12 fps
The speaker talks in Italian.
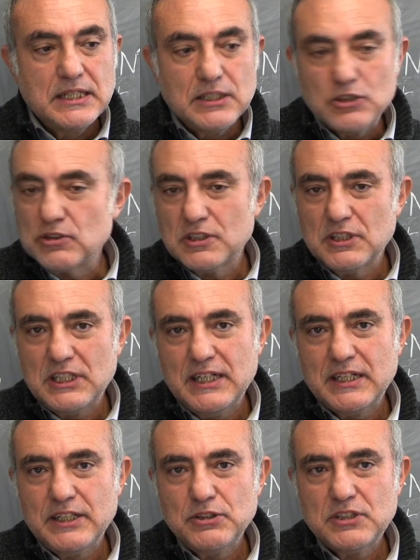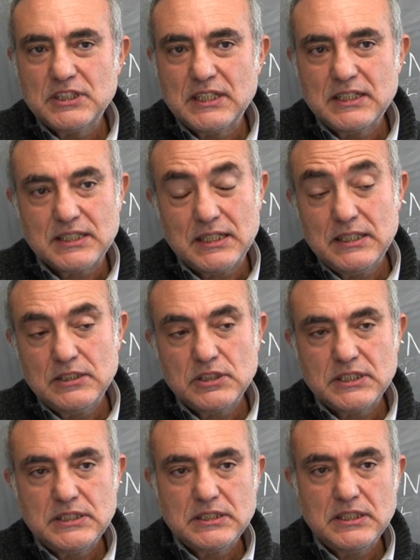Intorno agli anni 80, tra gli anni
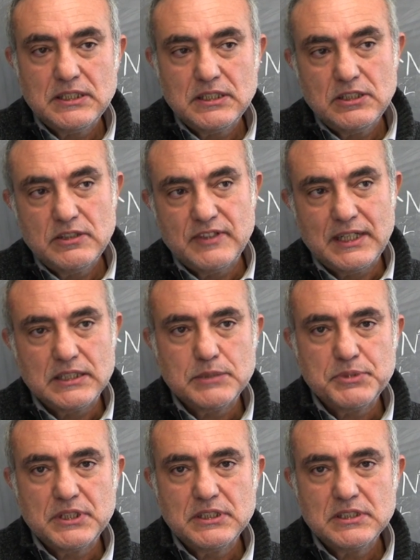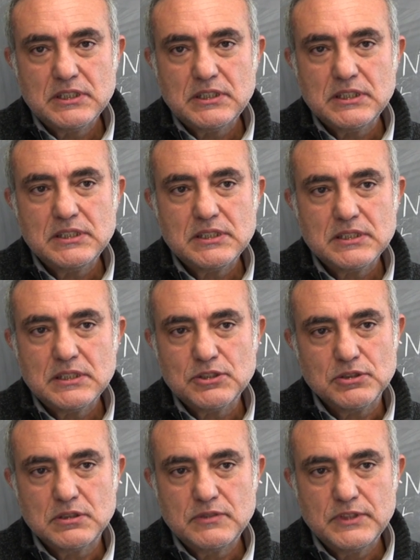80 e gli anni 90 per l'esattezza
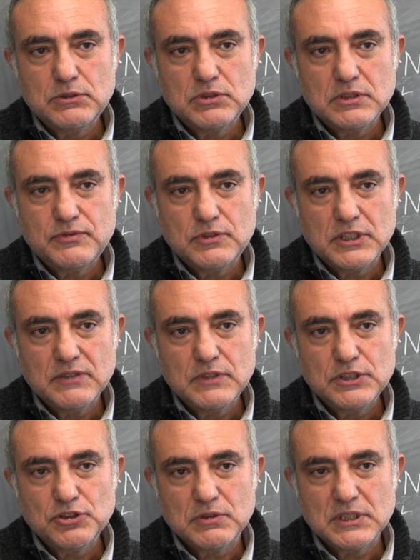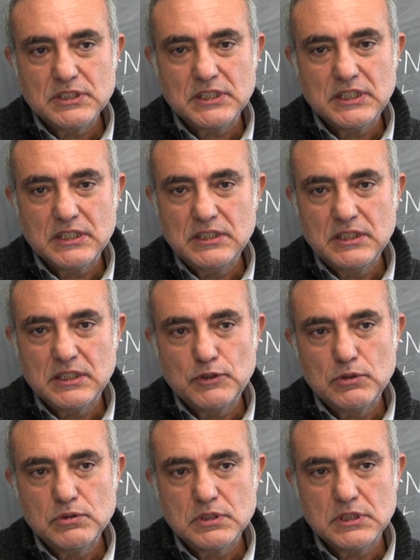sono venute fuori invece una serie di
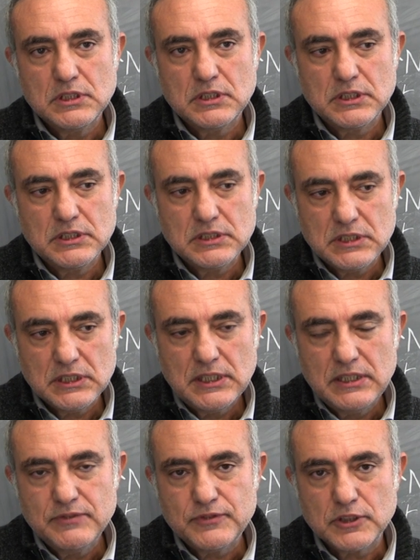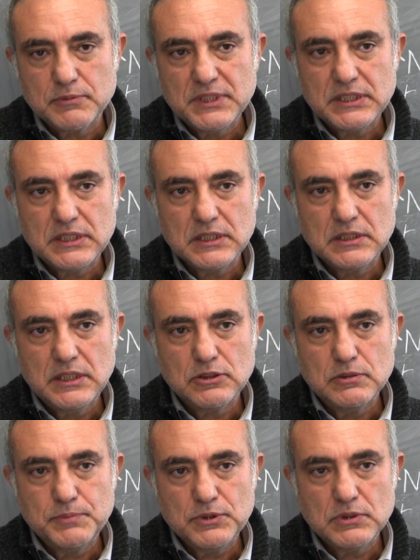rivoluzioni sia dell'informatica e dei
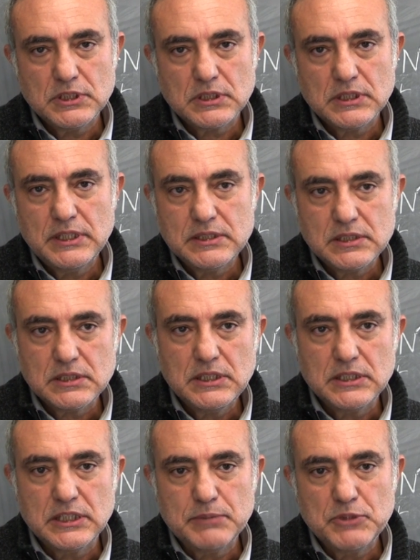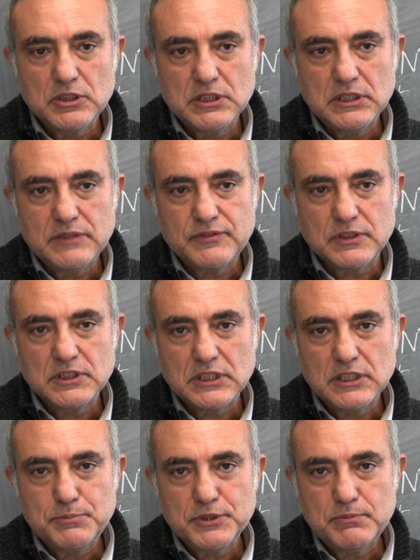computer e sia dei modi di
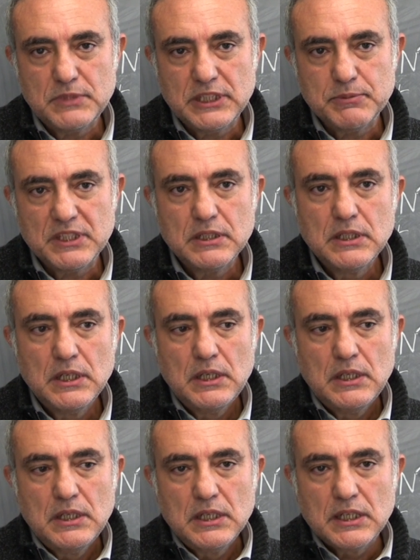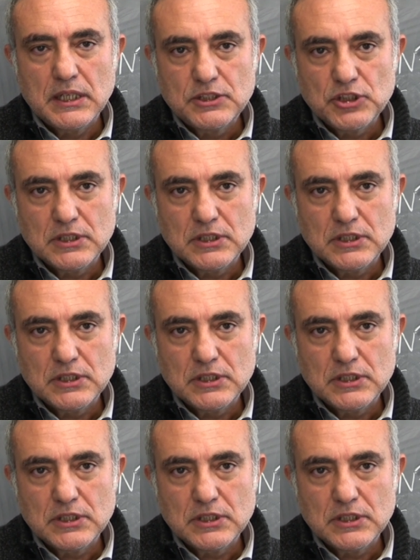affrontare il problema che